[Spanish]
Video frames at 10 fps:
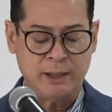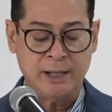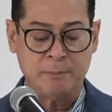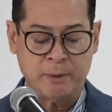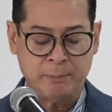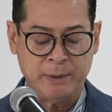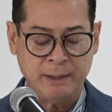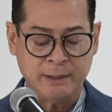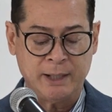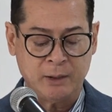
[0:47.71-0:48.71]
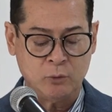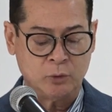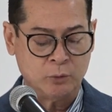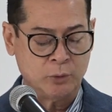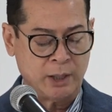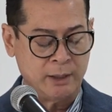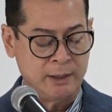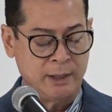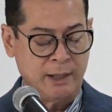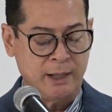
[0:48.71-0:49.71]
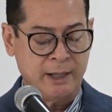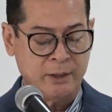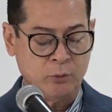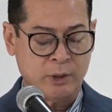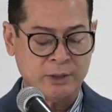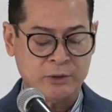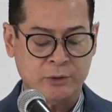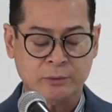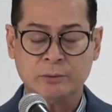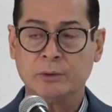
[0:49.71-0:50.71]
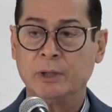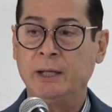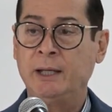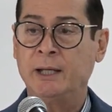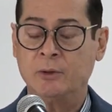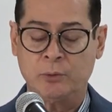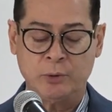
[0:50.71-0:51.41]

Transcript: el, papel de la cultura, la educación y la,